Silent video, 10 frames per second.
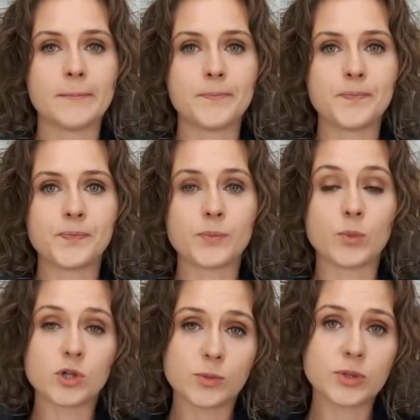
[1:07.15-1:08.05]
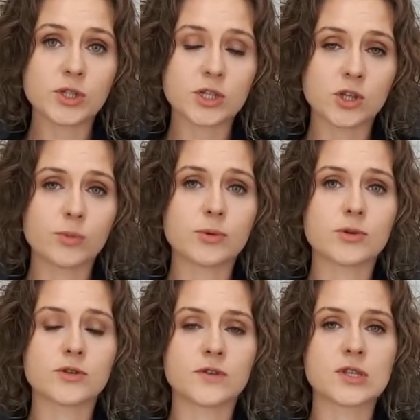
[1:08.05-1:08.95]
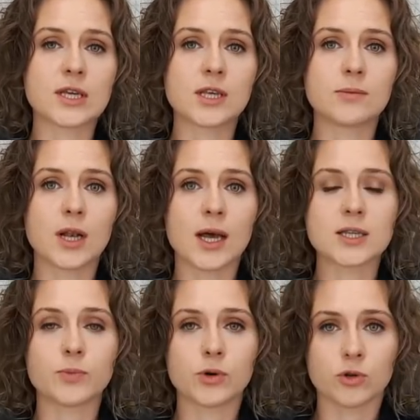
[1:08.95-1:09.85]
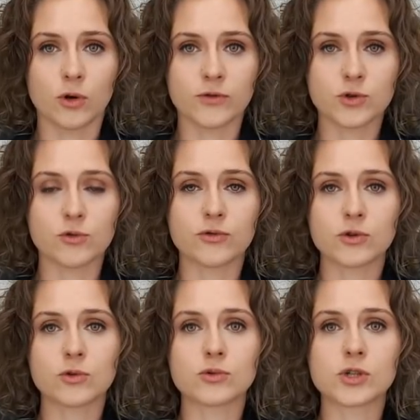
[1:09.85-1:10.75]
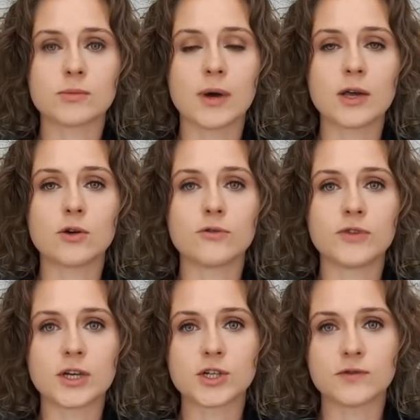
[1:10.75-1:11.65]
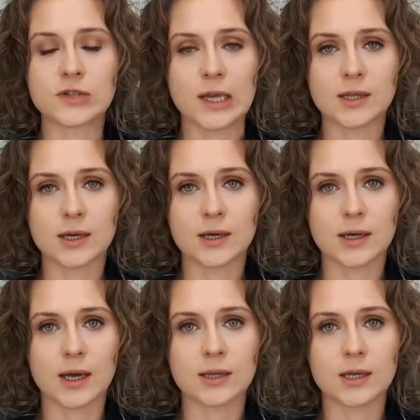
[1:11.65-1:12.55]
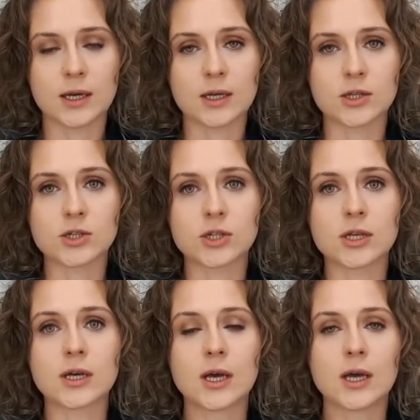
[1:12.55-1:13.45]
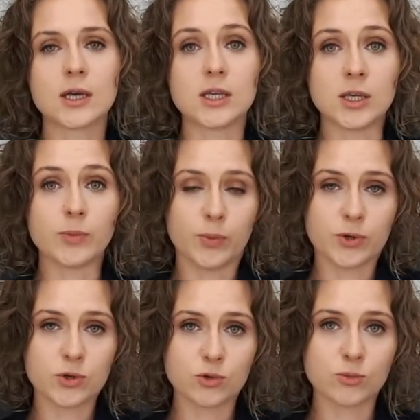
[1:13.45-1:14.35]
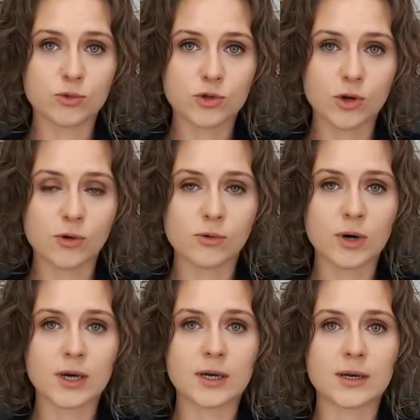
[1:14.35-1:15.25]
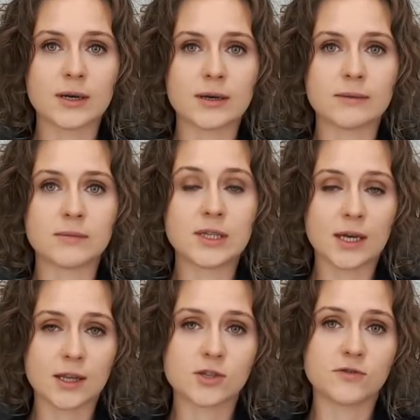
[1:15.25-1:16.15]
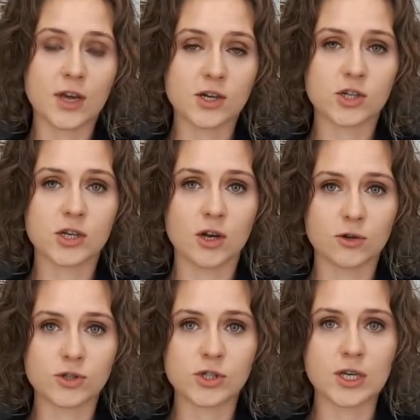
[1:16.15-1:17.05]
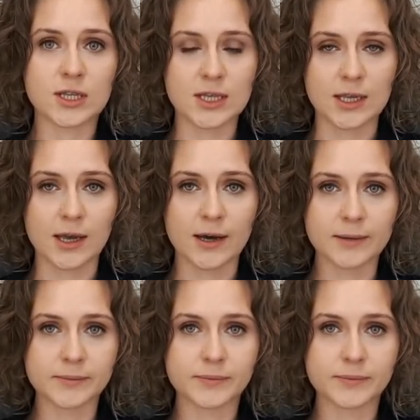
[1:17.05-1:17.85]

Mm, może być też dobrym rozwiązaniem dla sportowców, którzy mają większy wydatek energetyczny i po prostu muszą e, jadać większe ilości jedzenia.